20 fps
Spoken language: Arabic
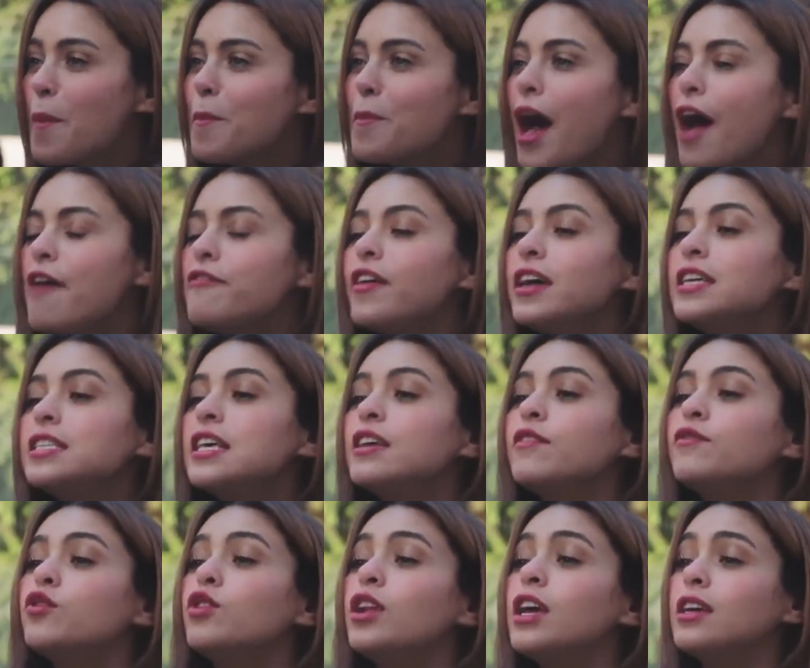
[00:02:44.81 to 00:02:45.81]
بقى فايزه
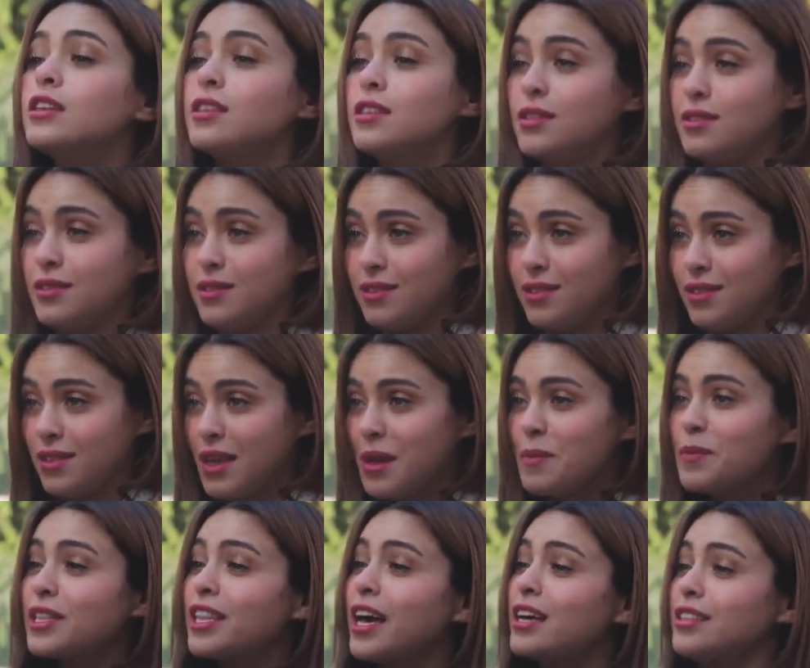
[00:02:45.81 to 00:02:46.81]
الفلاني
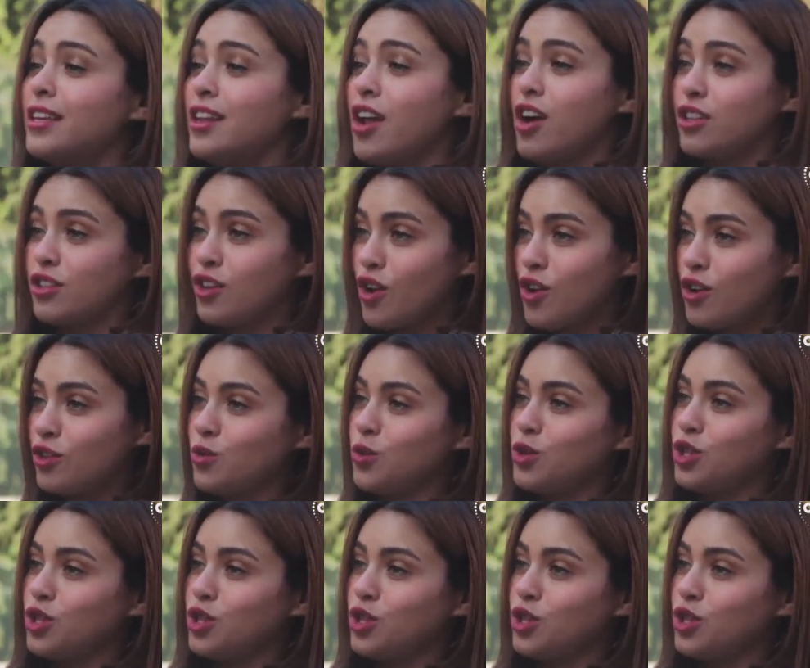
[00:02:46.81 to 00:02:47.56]
بتاعت العضلات